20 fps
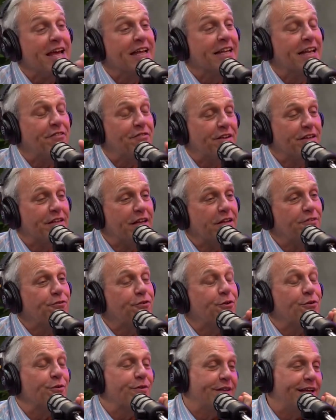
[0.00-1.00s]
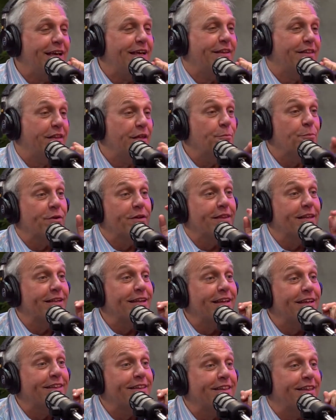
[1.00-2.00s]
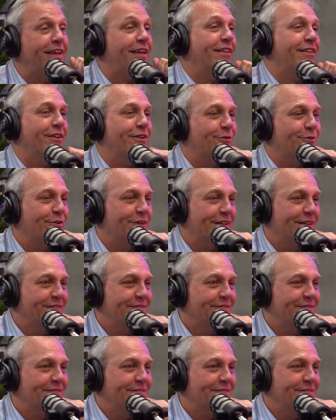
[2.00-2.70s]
Na verdade, foram 10 sim, porque você tem 6 agora.